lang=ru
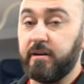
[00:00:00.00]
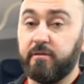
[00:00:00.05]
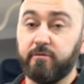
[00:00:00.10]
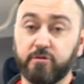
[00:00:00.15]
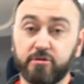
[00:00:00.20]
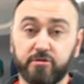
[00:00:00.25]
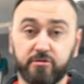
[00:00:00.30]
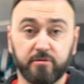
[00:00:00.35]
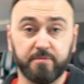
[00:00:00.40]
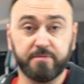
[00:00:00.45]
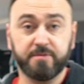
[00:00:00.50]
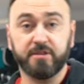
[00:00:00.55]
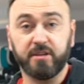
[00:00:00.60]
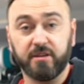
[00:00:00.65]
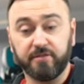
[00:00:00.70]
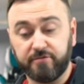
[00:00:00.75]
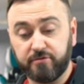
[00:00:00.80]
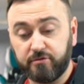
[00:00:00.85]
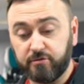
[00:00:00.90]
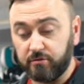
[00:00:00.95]
Вот, собственно,
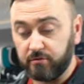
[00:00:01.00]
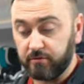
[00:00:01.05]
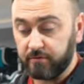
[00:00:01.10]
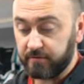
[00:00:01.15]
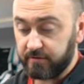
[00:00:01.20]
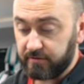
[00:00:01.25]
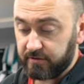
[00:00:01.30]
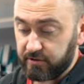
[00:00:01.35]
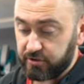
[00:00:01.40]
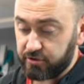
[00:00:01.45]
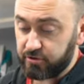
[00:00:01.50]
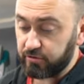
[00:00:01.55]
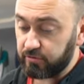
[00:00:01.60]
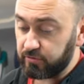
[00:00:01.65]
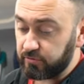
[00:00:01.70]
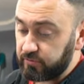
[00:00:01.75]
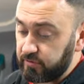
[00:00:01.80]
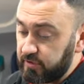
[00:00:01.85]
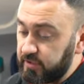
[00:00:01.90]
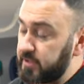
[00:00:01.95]
и все.
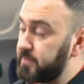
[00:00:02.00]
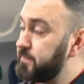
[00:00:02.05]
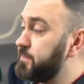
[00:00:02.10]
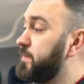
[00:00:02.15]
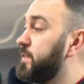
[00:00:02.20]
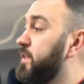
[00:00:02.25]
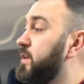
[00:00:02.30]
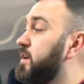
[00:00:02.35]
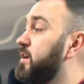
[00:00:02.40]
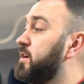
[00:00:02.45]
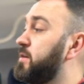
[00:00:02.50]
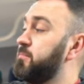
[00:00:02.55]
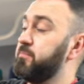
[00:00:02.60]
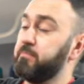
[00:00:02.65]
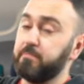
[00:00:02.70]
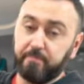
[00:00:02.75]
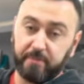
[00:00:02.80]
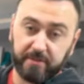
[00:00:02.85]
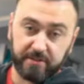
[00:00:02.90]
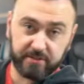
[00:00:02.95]
Защелкнули,
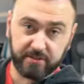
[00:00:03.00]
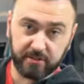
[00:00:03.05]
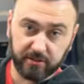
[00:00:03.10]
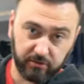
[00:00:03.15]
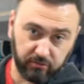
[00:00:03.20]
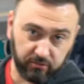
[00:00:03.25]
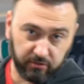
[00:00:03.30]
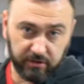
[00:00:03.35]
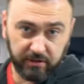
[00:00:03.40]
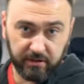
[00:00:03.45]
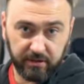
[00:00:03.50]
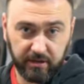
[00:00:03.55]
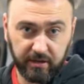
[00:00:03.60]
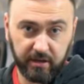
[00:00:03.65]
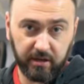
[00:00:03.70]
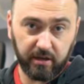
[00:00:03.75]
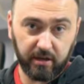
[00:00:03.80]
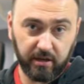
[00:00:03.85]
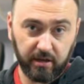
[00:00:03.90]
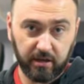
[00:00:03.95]
подтянули
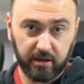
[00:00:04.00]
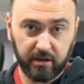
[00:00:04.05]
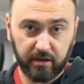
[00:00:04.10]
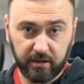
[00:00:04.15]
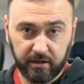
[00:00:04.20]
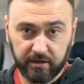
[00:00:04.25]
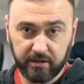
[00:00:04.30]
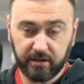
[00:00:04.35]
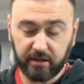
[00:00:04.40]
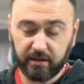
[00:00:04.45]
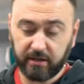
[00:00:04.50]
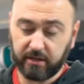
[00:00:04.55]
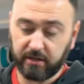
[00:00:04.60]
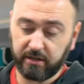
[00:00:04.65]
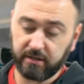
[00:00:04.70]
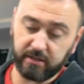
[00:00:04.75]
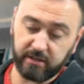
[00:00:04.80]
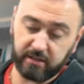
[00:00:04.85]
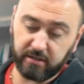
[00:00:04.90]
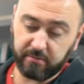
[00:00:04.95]
э, якорный